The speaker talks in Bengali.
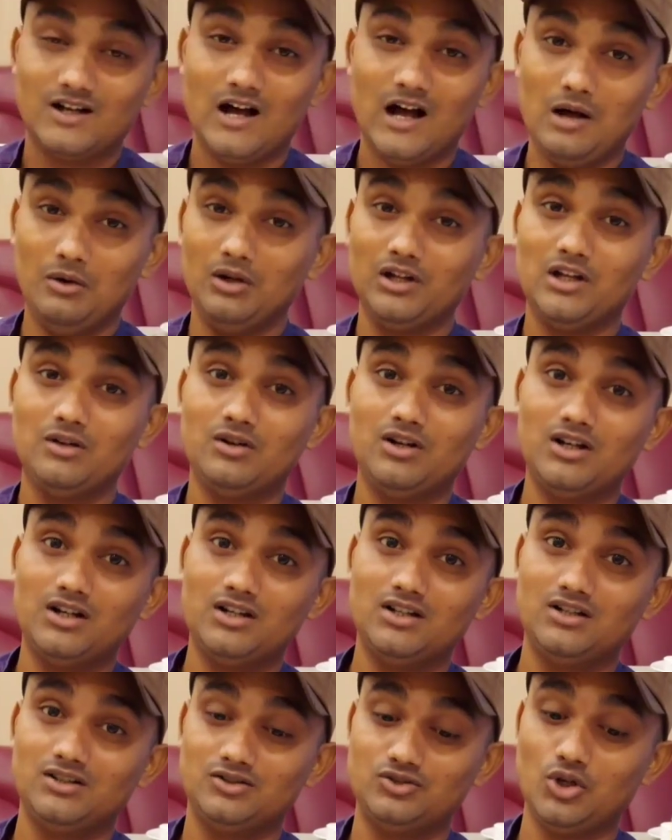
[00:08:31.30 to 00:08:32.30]
খাওয়া দাওয়া
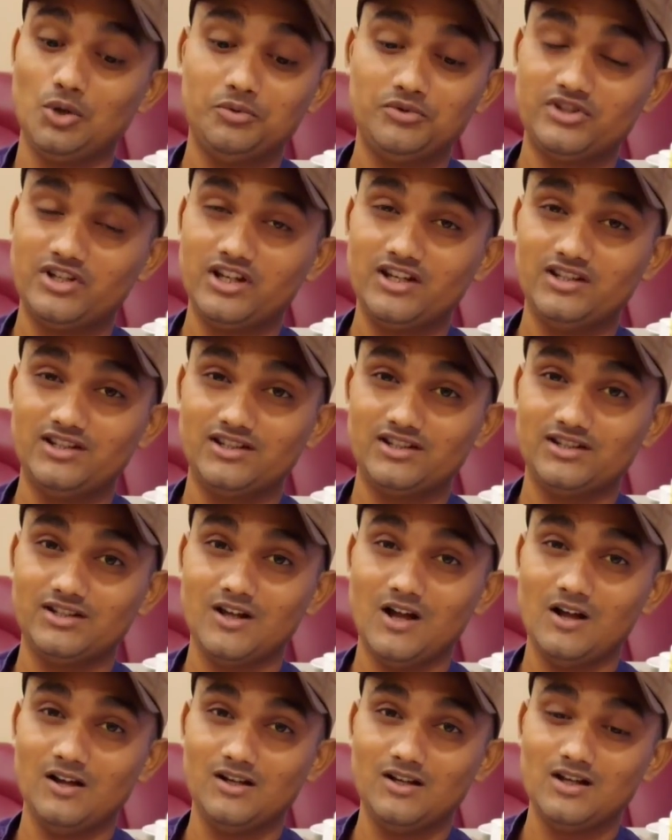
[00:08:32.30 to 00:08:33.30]
সব শেষ
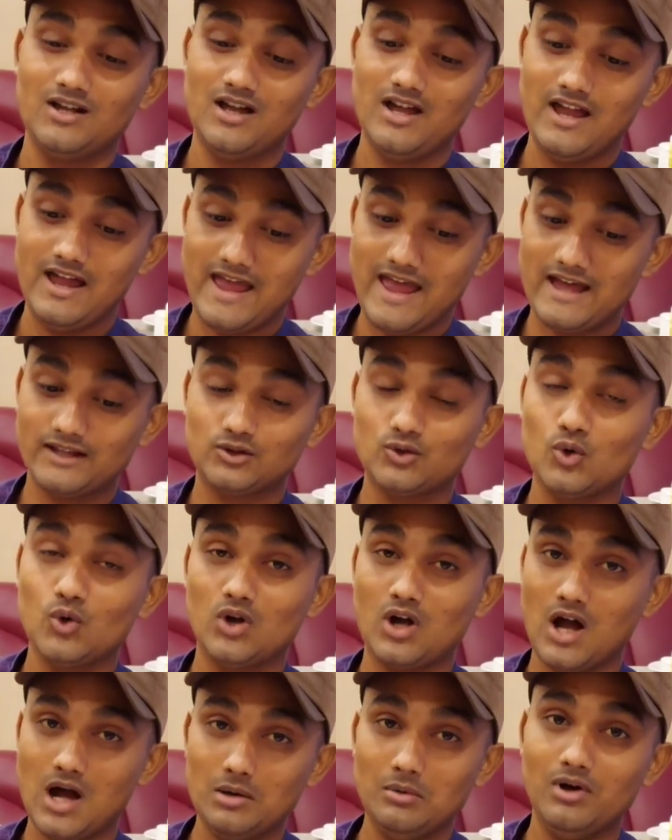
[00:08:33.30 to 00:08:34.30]
এত
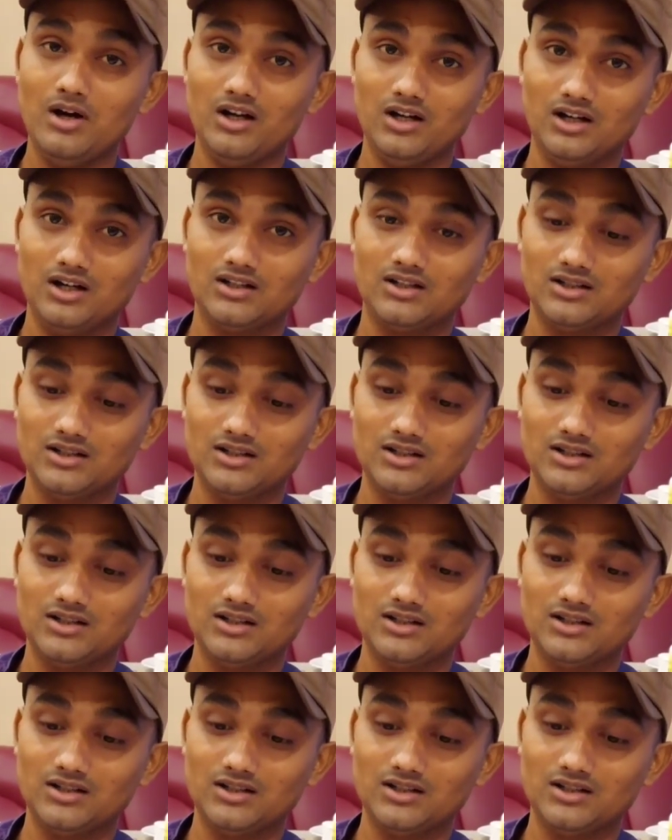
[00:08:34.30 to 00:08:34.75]
খাবার